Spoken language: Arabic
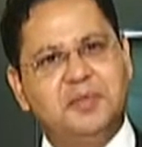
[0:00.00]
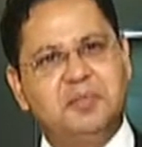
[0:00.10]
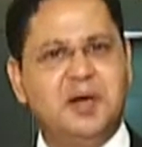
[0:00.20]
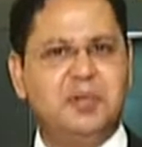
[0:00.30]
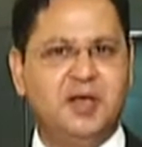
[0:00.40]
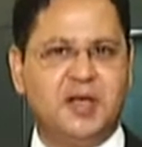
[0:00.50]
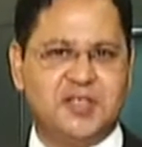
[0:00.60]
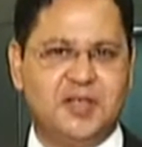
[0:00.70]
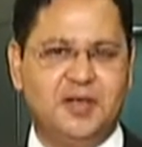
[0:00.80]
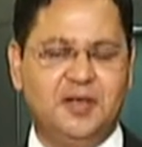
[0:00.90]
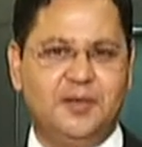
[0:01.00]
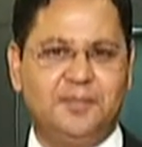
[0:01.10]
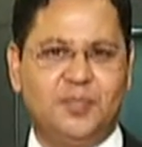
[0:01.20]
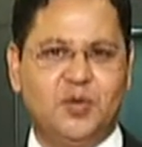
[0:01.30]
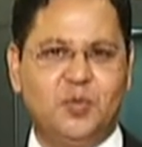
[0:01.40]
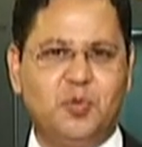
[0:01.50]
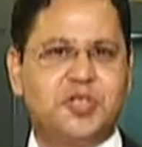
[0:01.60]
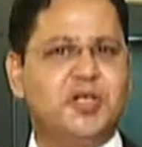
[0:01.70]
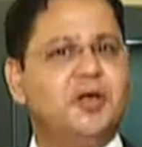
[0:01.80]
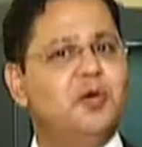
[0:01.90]
باب الغزل
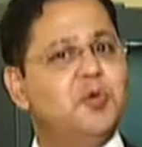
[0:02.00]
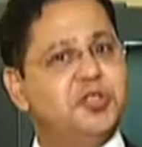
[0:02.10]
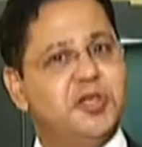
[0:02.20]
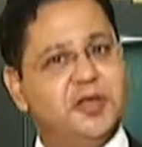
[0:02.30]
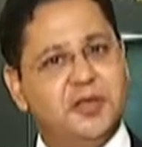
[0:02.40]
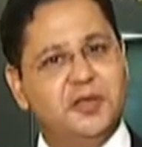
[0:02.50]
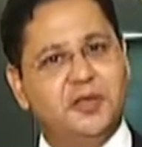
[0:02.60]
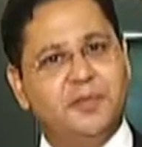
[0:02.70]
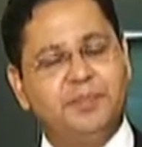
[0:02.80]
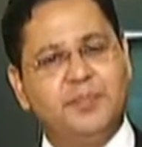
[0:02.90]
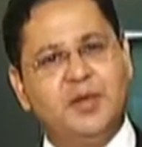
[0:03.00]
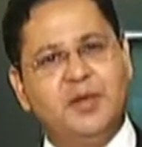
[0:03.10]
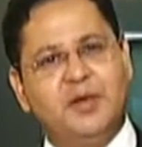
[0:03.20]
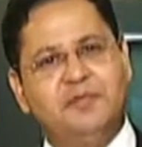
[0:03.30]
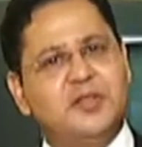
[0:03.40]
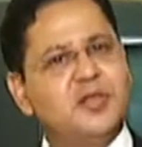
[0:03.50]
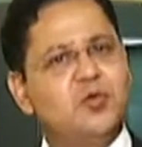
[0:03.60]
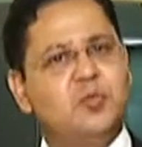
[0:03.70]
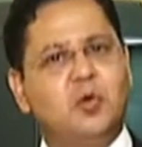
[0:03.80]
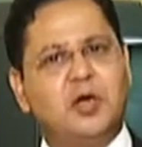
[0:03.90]
والشعر الوجداني
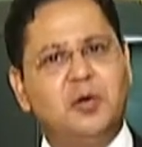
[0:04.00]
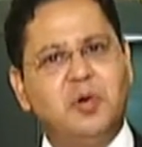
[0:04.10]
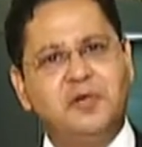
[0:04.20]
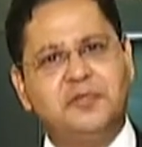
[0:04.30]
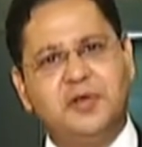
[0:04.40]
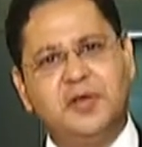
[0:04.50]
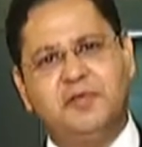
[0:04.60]
فتذوب القوافي